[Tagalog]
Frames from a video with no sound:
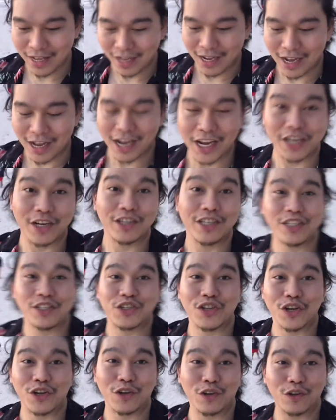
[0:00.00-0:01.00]
Uh, ah,
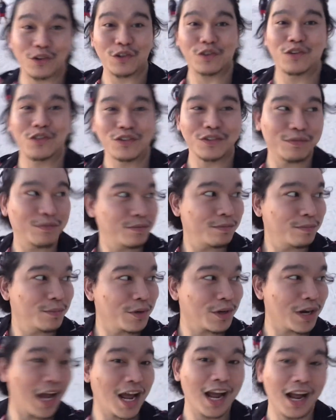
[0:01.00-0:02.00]
ini-enjoy ko yung
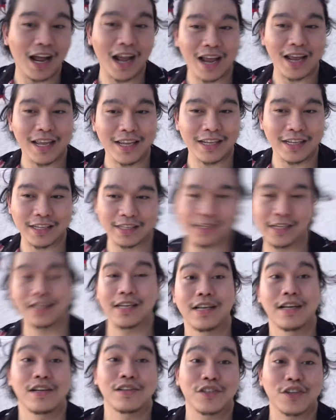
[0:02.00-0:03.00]
Boracay
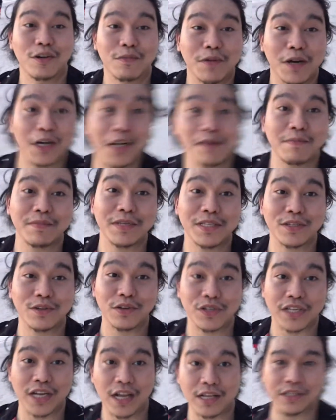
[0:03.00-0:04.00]
sobrang na-miss ko siya.